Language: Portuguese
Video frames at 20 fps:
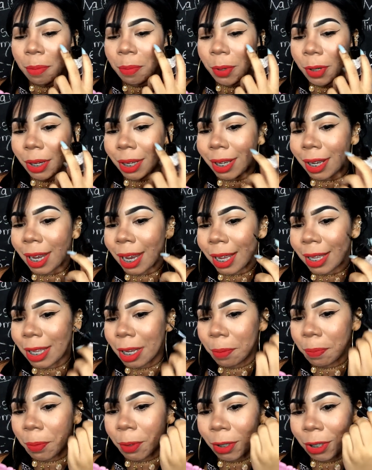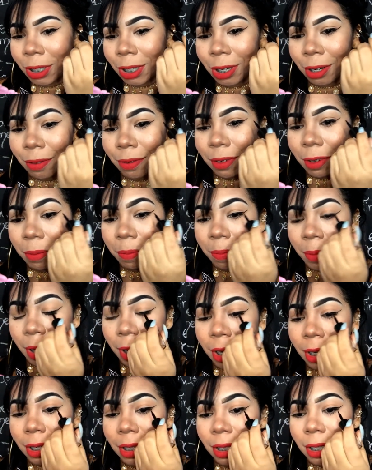Porque depois que eu vim
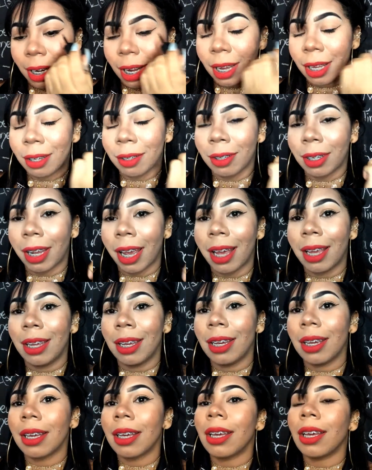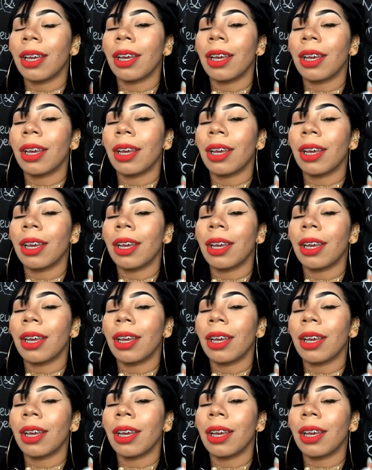preenchendo, que aí